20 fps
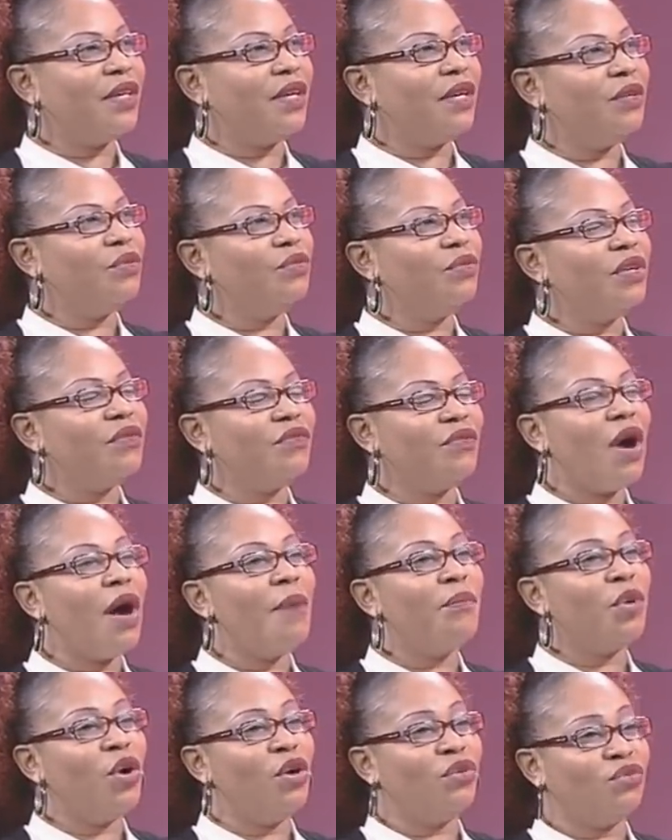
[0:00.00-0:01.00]
Euh, nous devons
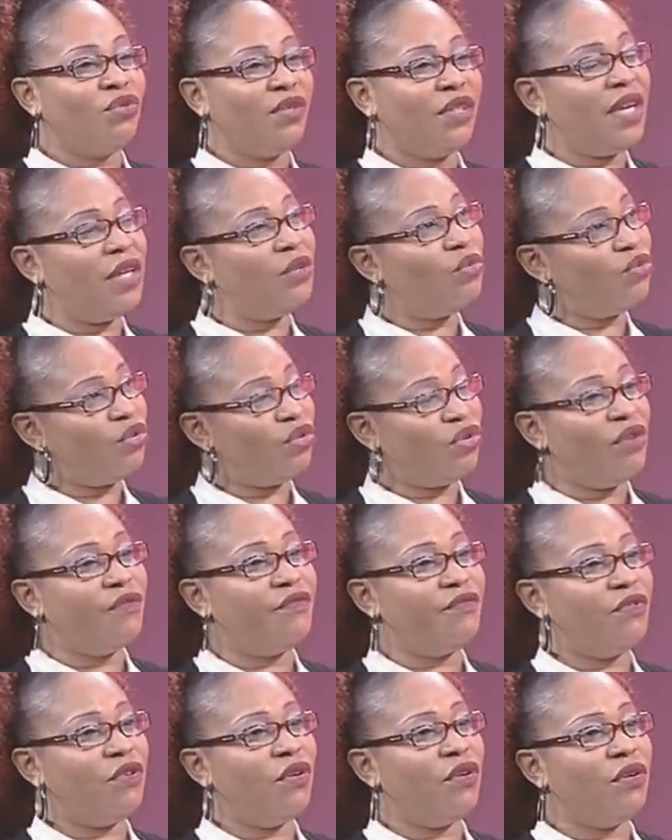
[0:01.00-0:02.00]
apprendre aussi à nos
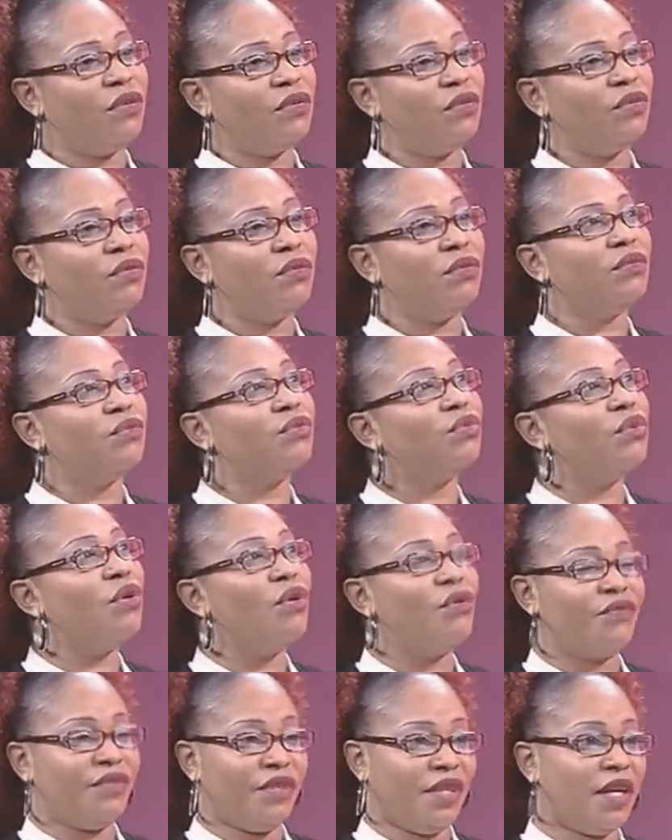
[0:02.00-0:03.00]
enfants d'où
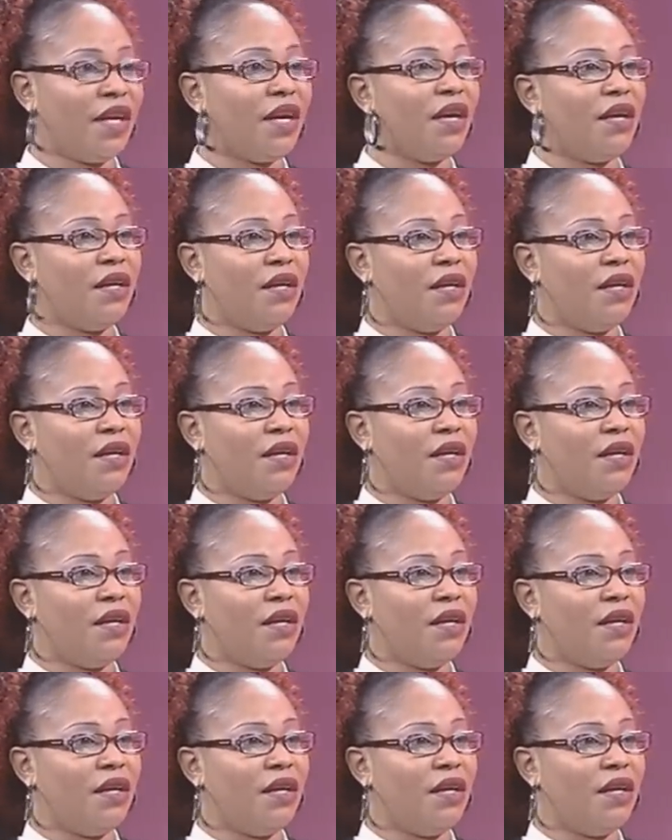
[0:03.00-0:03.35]
on vient.